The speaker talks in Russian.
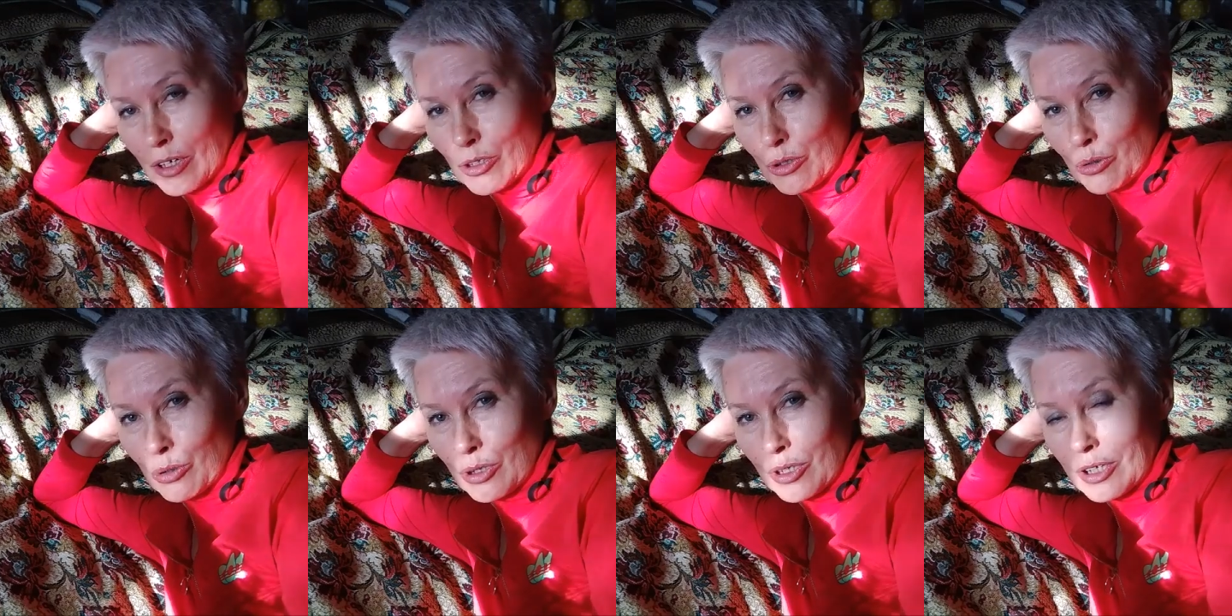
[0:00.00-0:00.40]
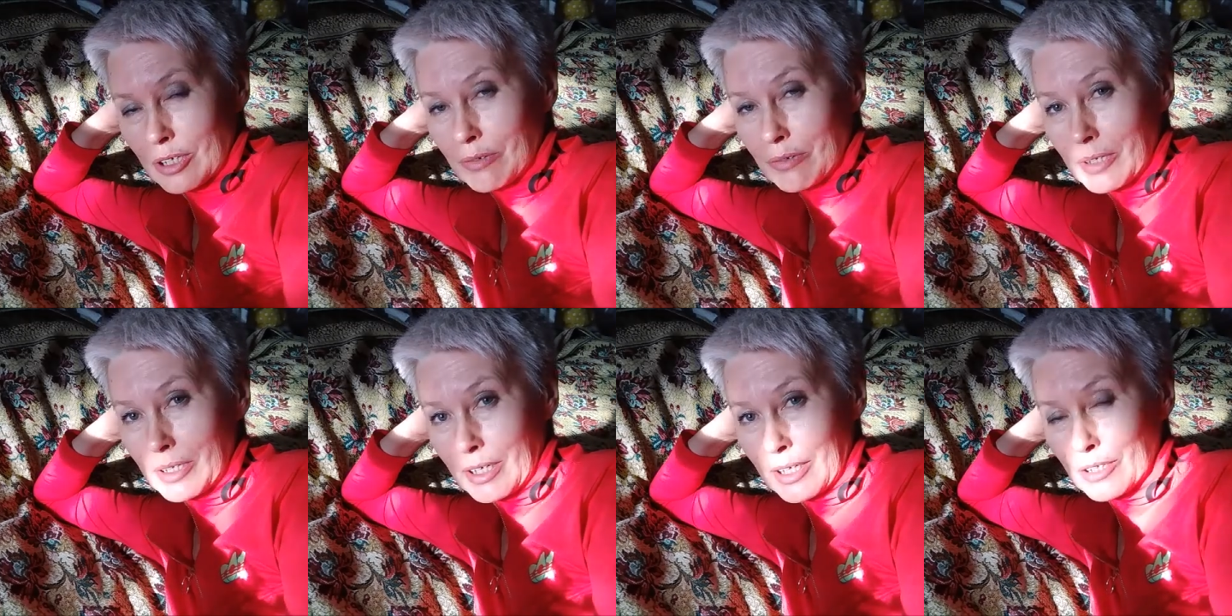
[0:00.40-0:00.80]
которые
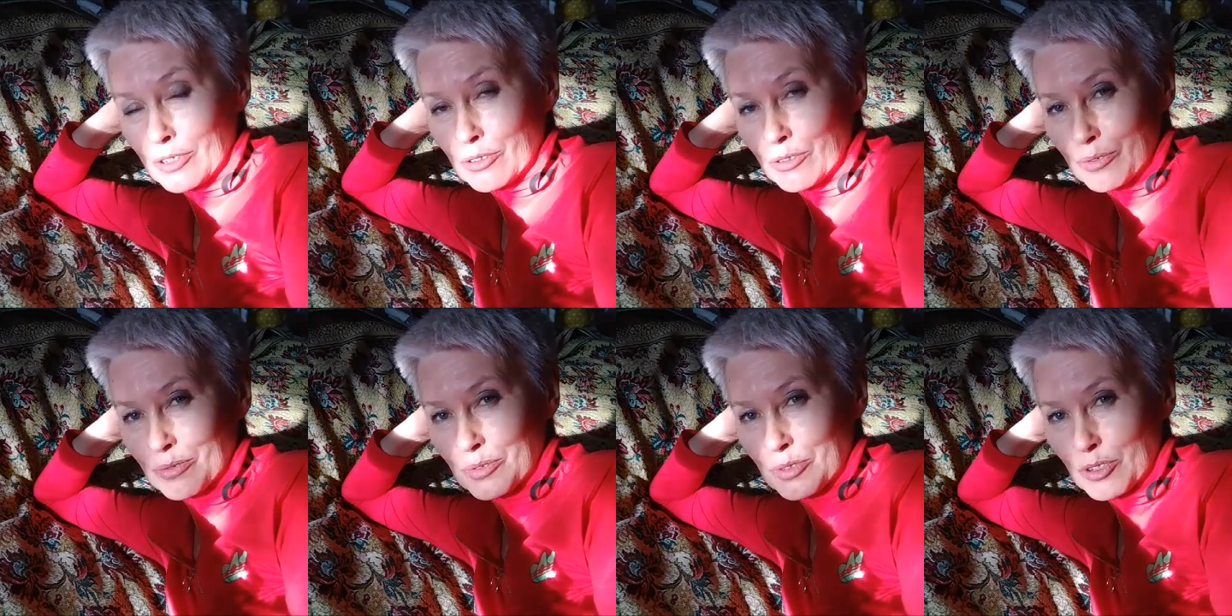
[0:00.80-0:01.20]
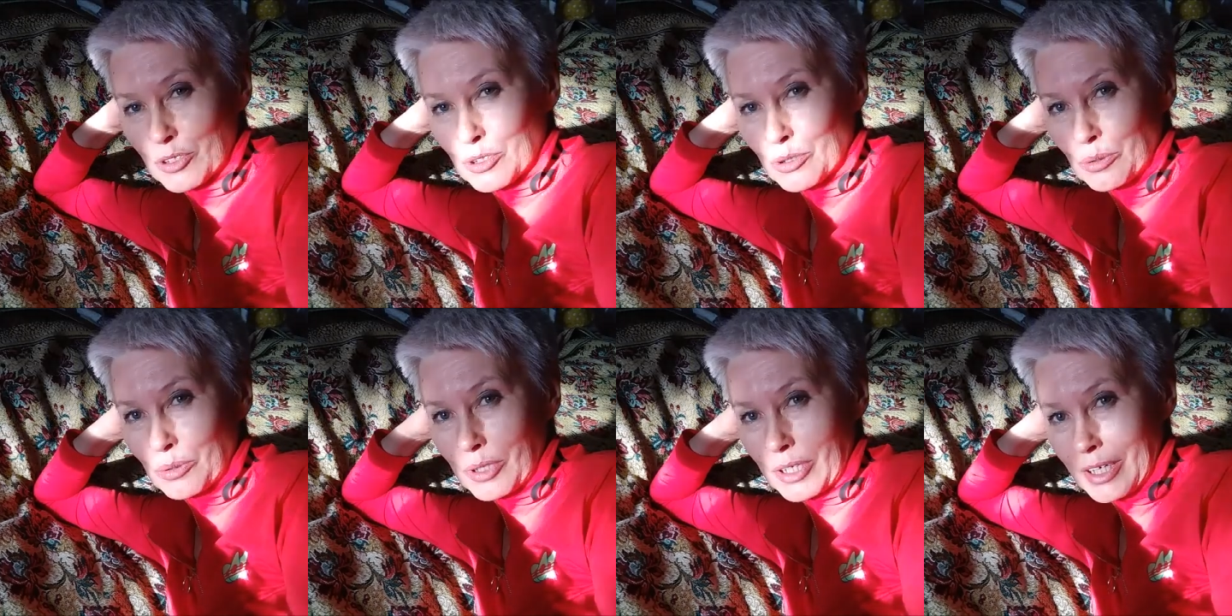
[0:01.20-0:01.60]
говорят,
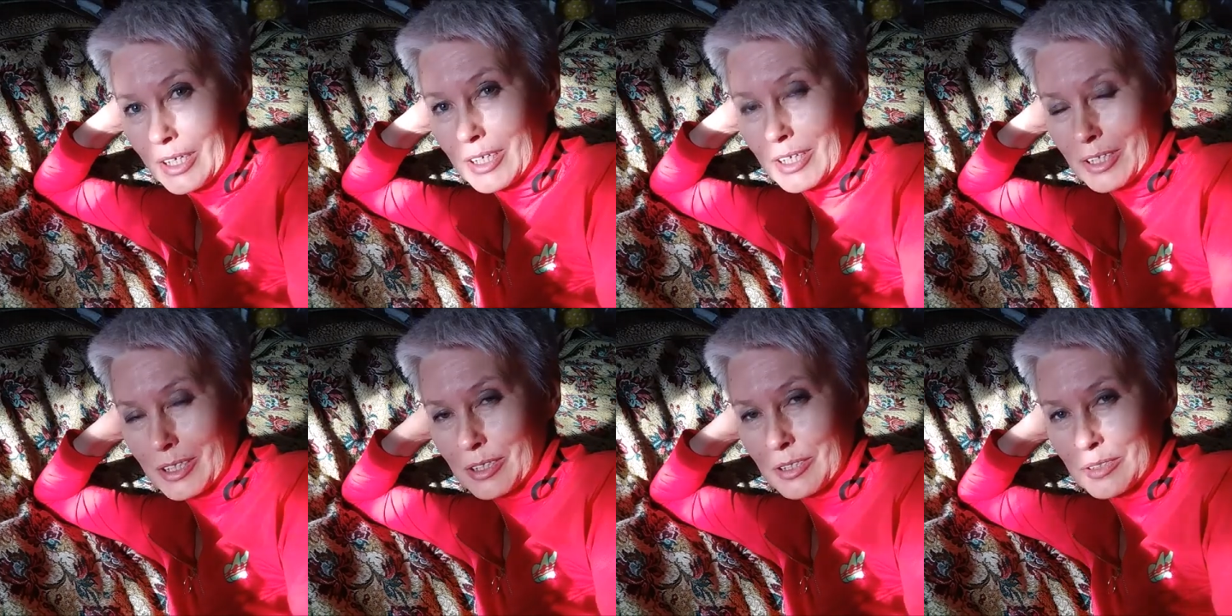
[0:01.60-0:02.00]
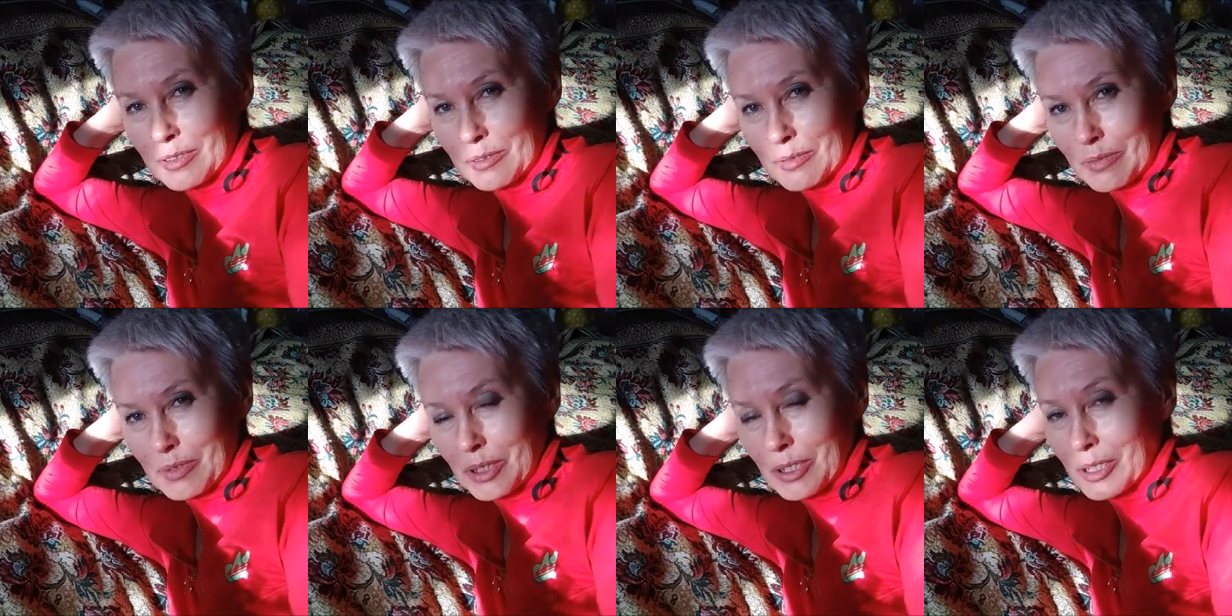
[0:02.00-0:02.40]
что я их
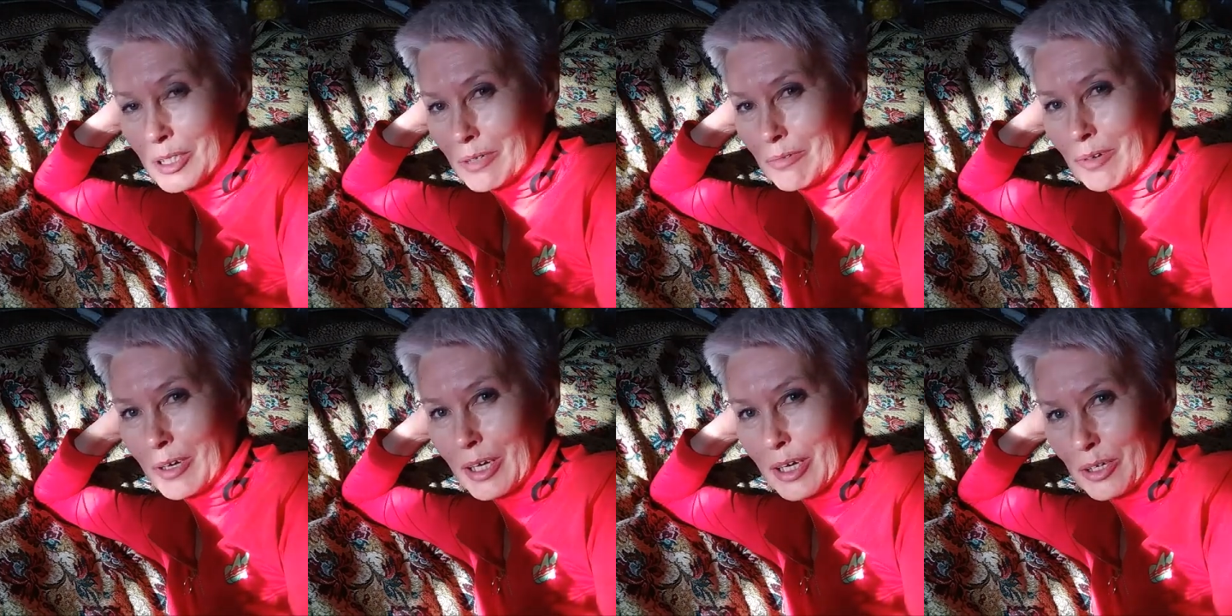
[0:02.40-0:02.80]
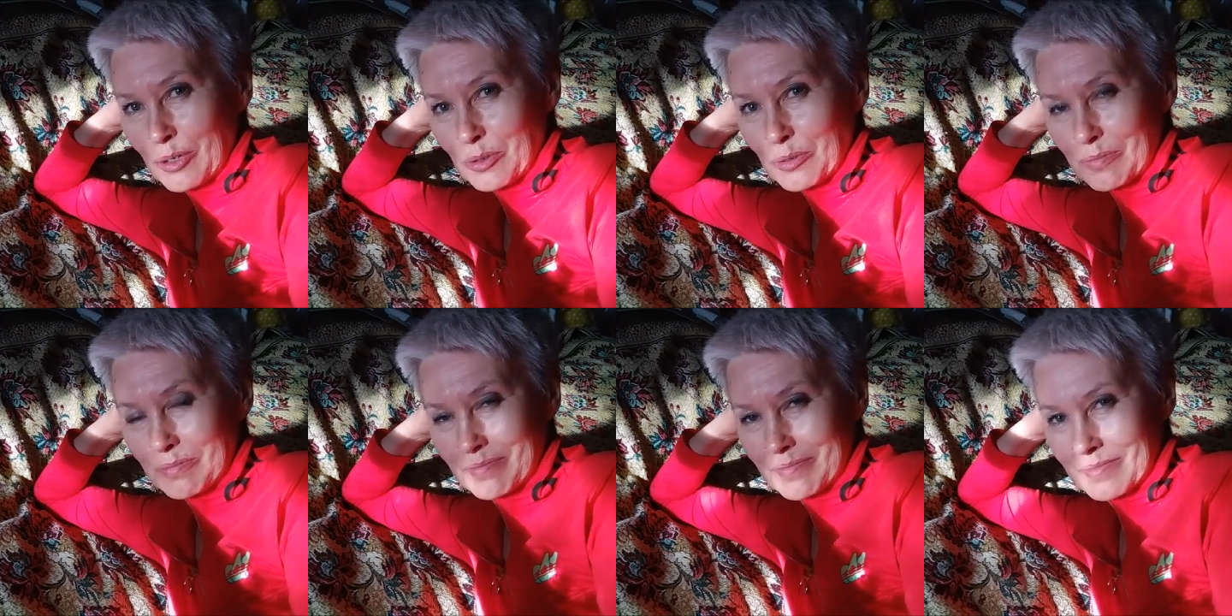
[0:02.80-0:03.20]

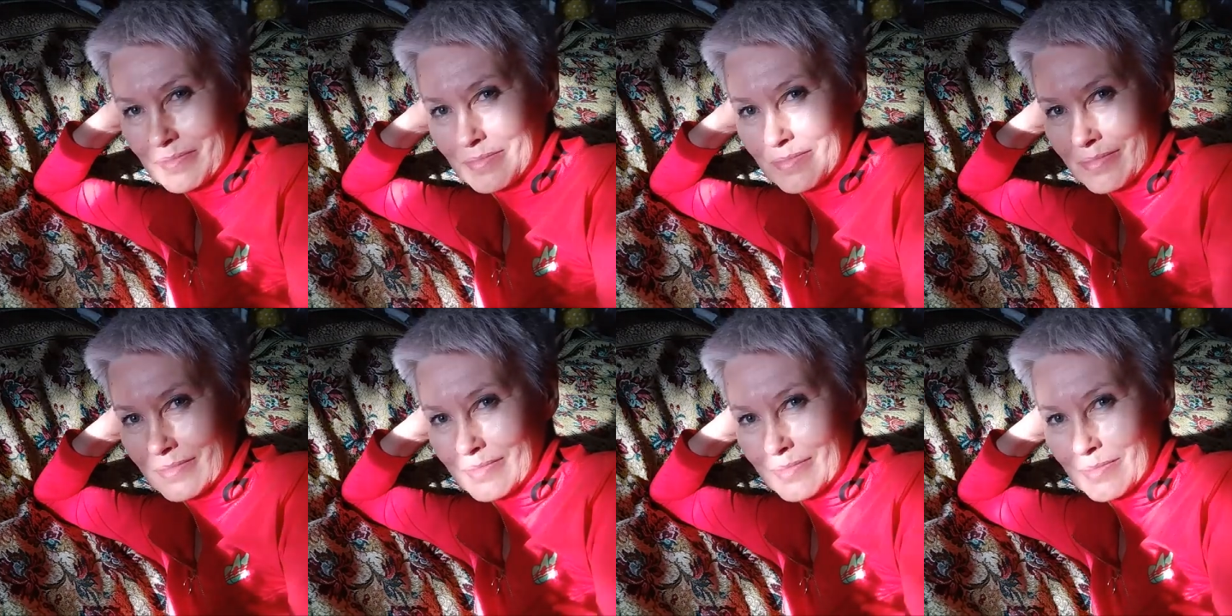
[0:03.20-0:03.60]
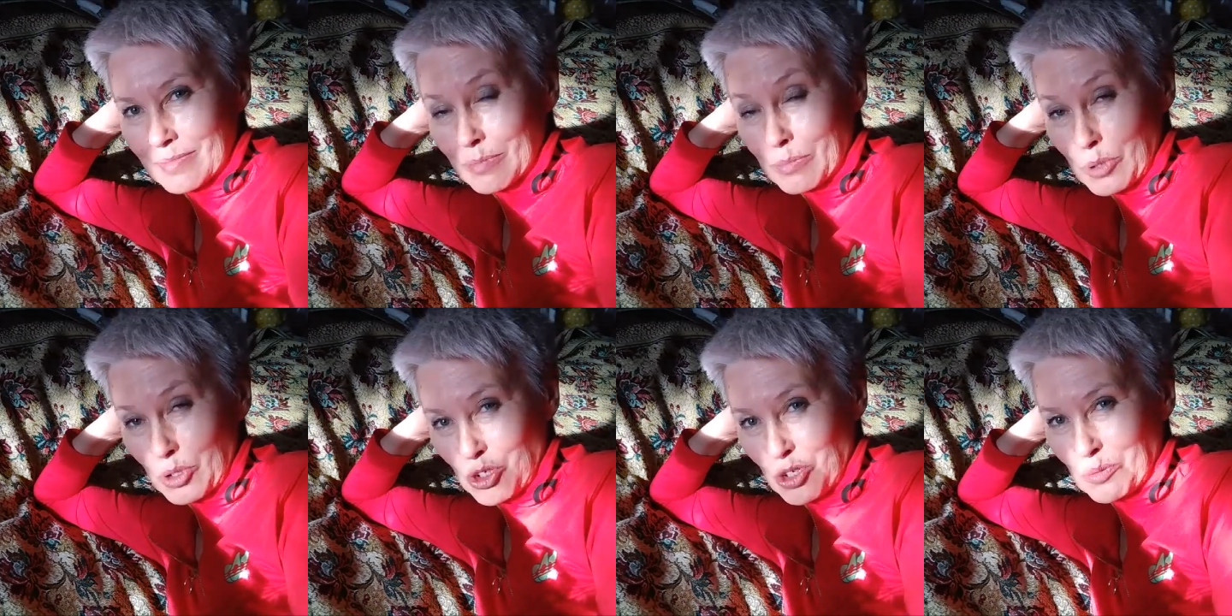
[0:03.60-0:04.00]
вдохновляю.
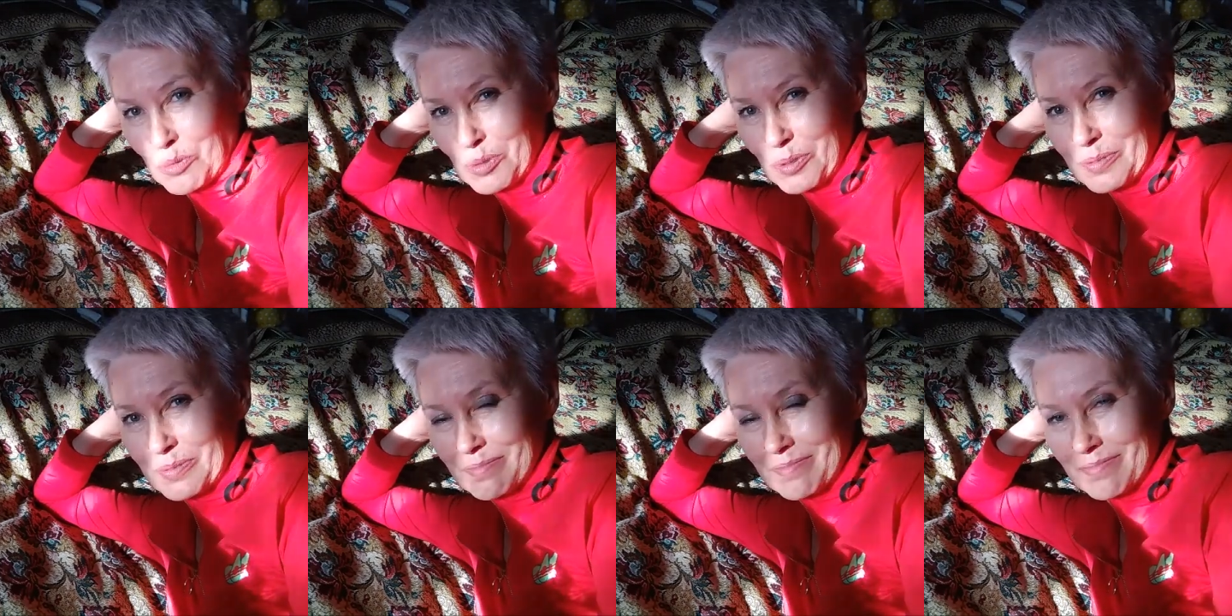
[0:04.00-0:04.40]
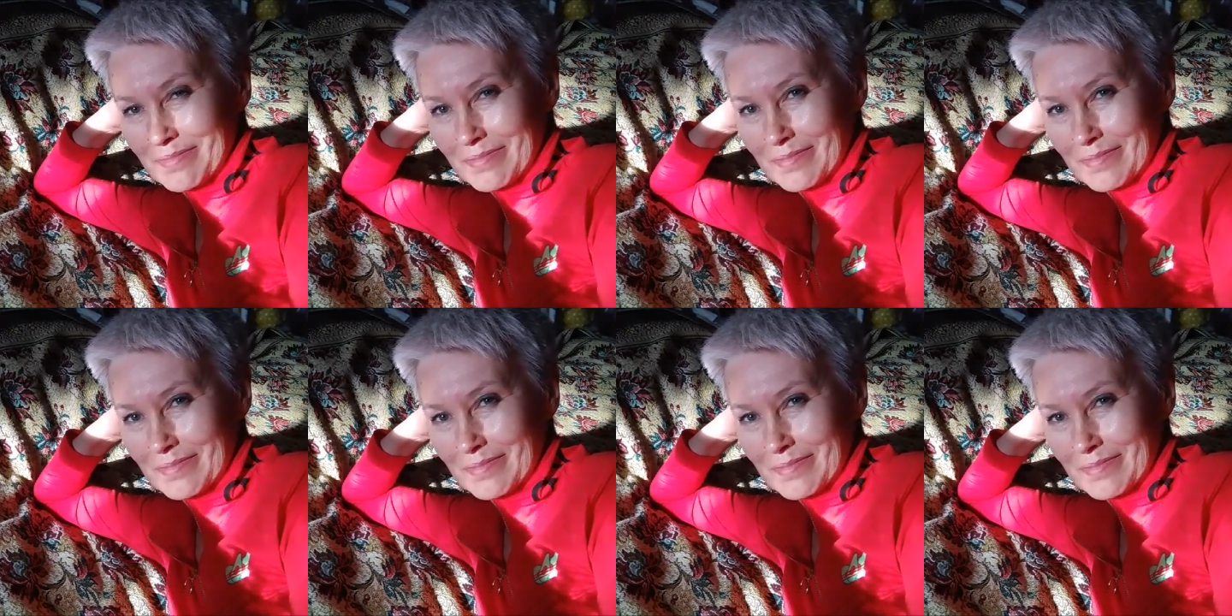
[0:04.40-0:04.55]
Почему?